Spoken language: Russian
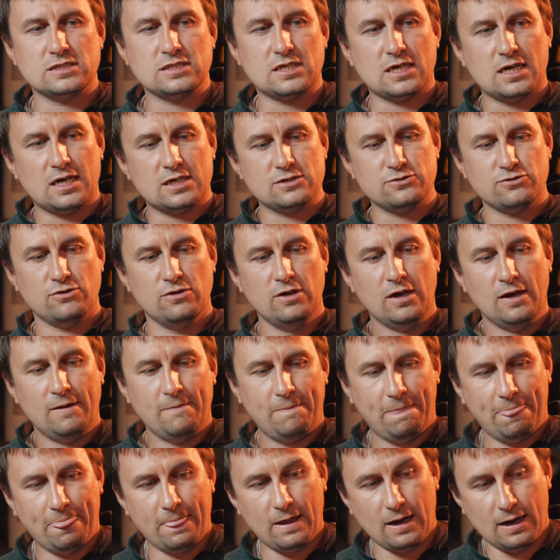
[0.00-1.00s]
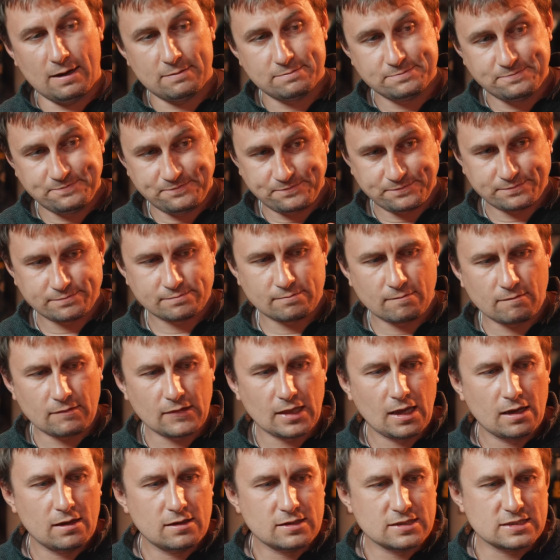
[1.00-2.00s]
сразу на
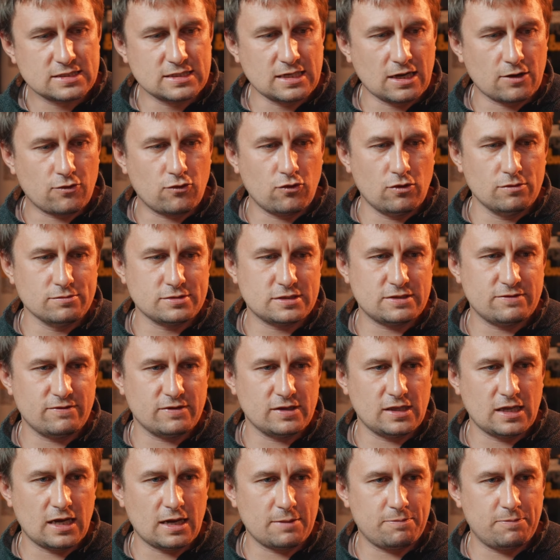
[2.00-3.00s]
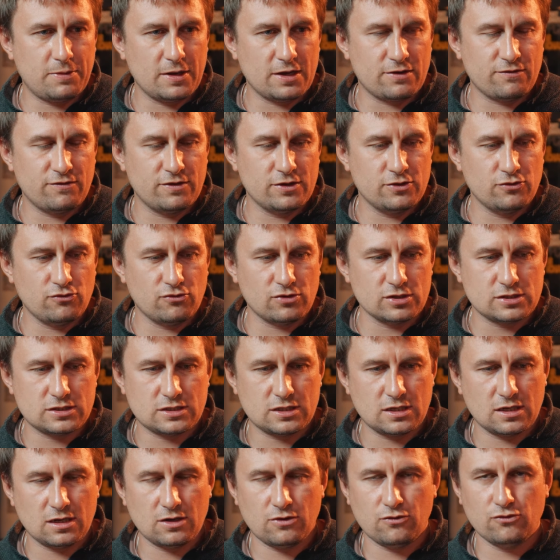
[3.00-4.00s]
знакомство, на первый нос.
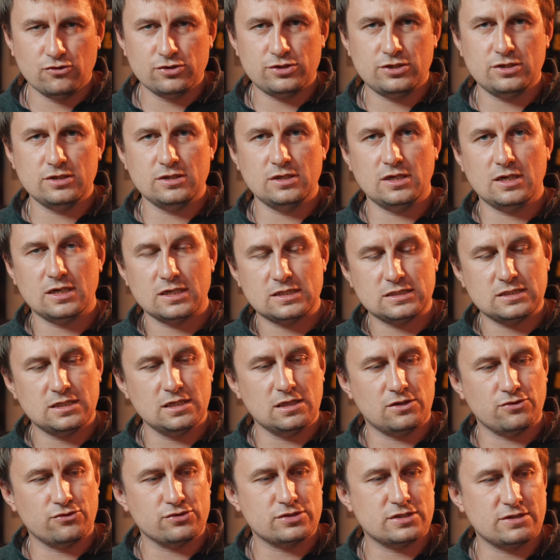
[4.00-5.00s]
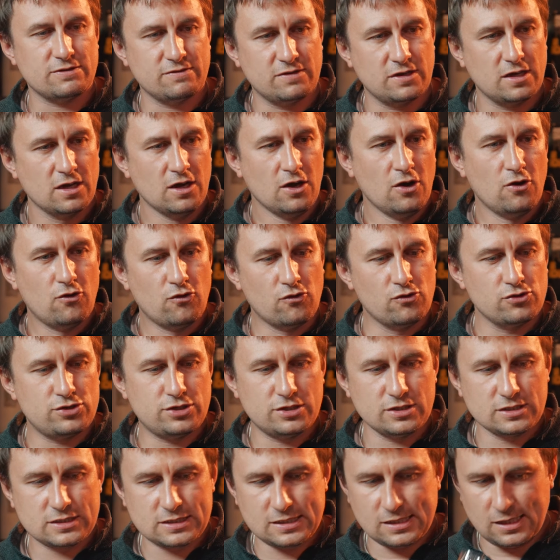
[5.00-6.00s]
Э, очень цитрусовый,
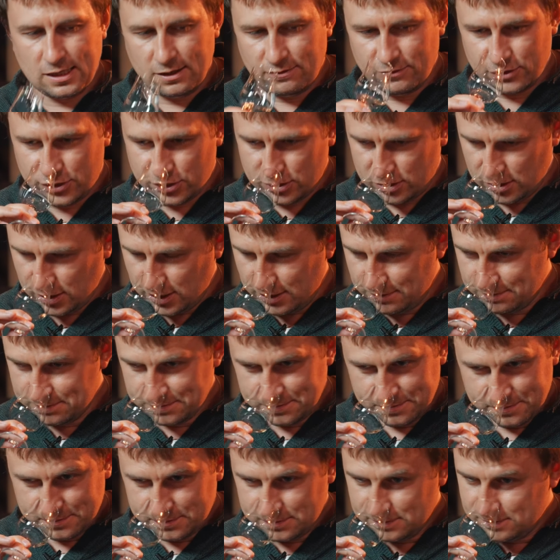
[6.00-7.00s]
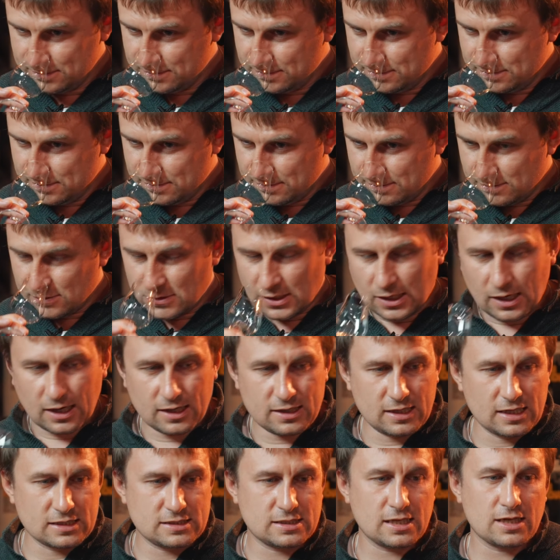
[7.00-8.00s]
очень сливочный. Э,
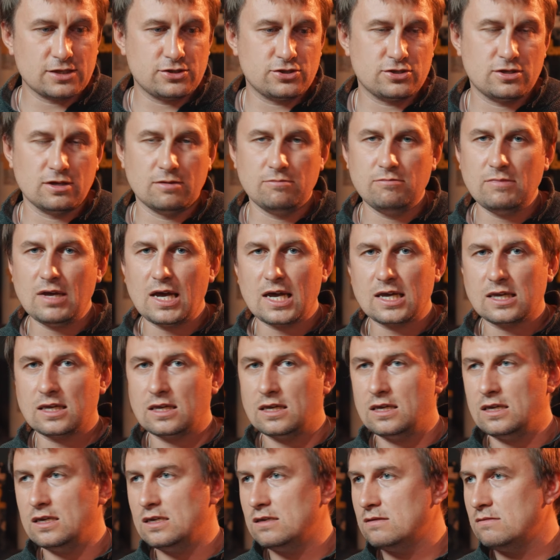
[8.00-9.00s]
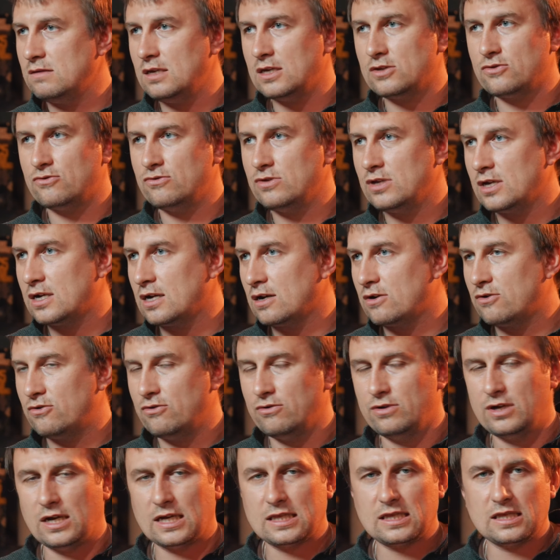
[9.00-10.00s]
достаточно мягкий, нету
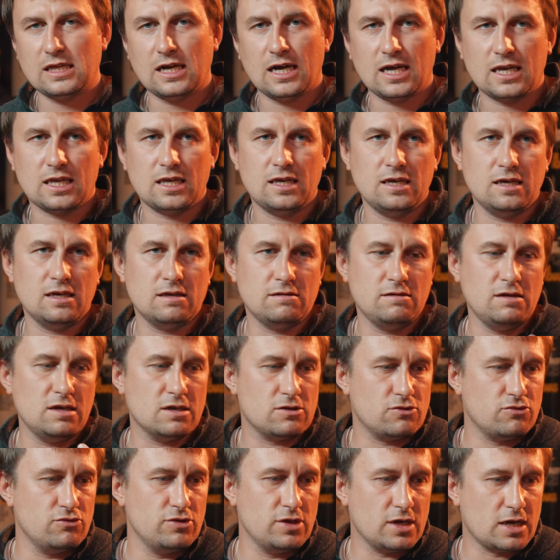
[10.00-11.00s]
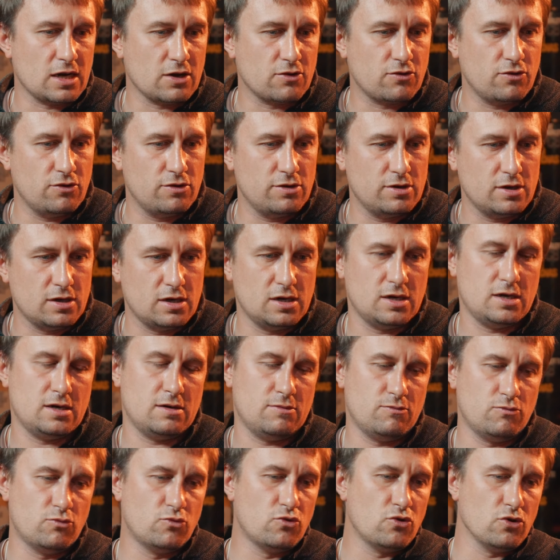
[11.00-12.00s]
никакой атаки, нету никакой э,
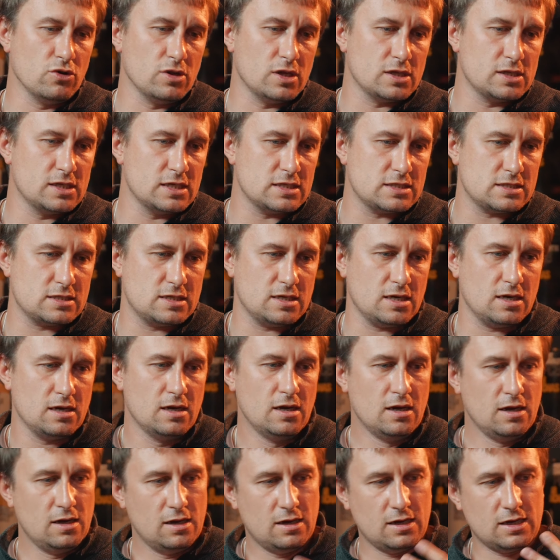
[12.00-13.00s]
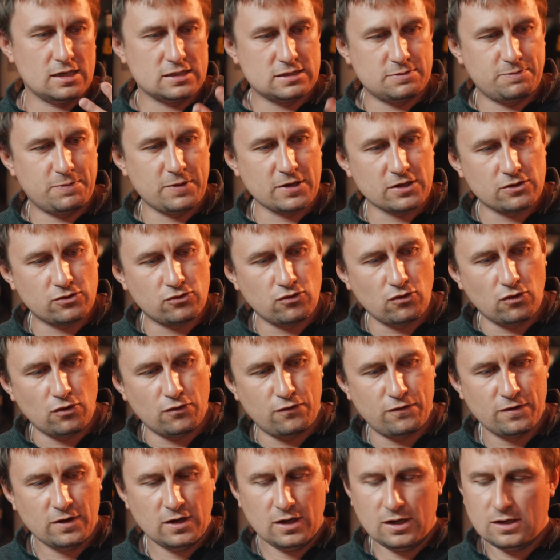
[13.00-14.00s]
молодости, э,
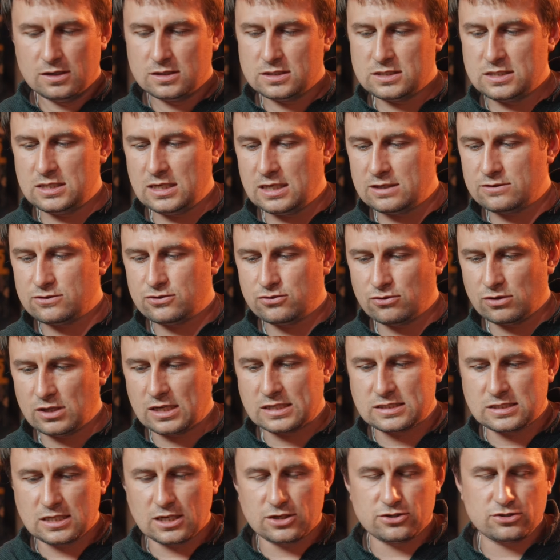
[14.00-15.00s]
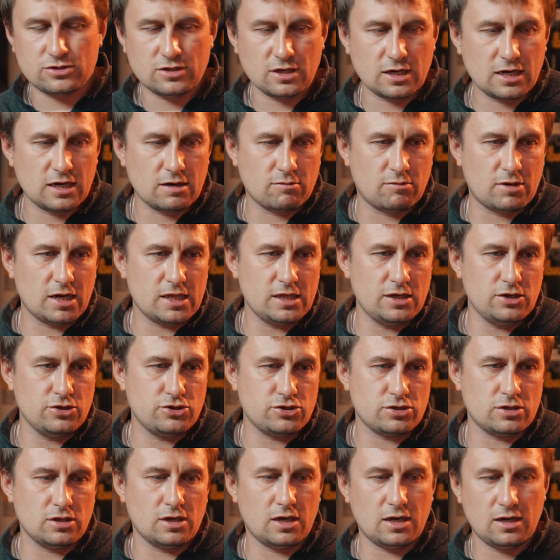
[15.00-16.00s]
спиртов. Здесь все достаточно
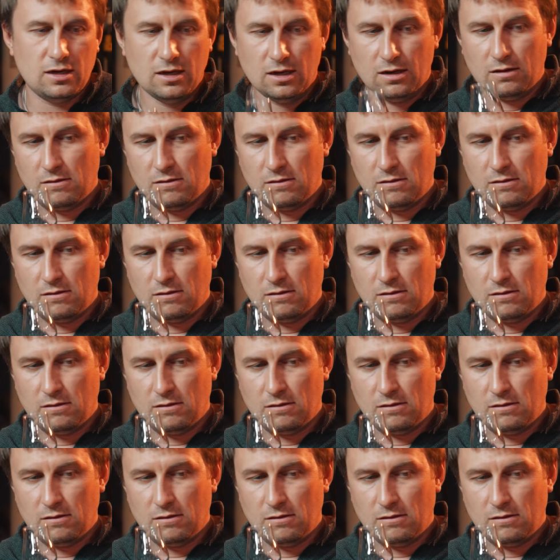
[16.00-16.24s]
гармонично,